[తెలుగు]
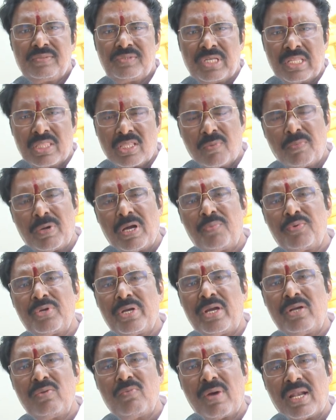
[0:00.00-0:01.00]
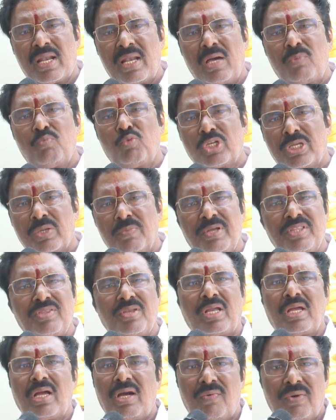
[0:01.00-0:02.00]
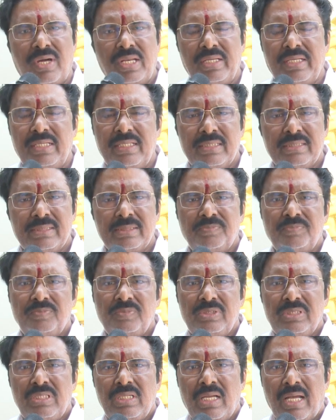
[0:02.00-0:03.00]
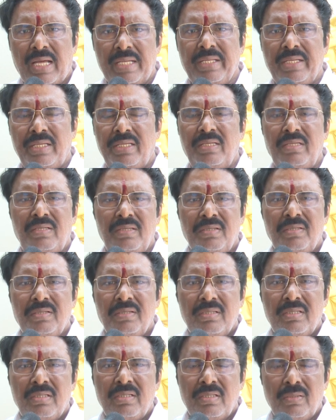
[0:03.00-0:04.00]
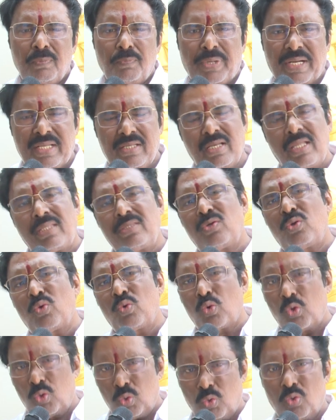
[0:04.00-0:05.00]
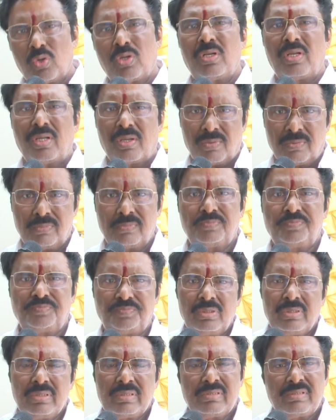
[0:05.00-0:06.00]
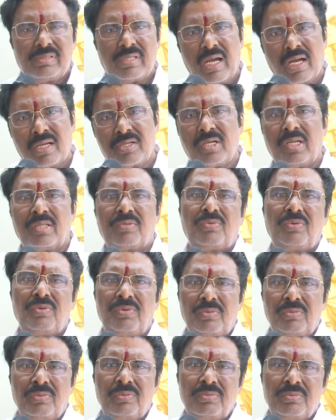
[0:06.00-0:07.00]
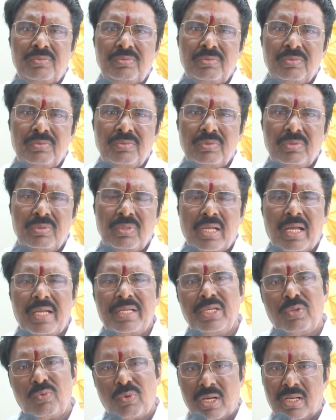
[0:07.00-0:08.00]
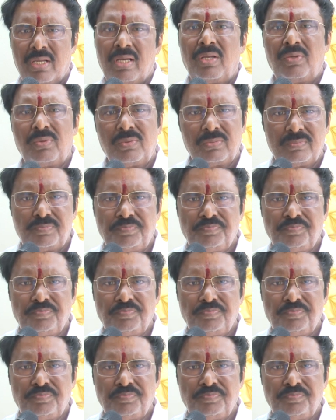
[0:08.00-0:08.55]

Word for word: చంద్రబాబు నాయుడు మరలా ముఖ్యమంత్రి కావాలి అని ప్రజలందరూ కోరుకుంటున్నారు సాక్షాత్తు అన్ని వర్గాలు